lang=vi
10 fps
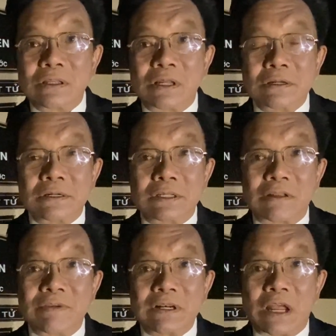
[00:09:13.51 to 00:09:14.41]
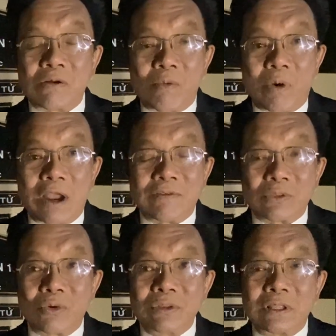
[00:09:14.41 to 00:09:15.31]
là người thành viên đảng Cộng Hòa và
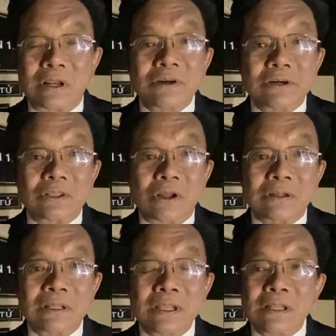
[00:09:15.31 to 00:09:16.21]
tôi đã người từng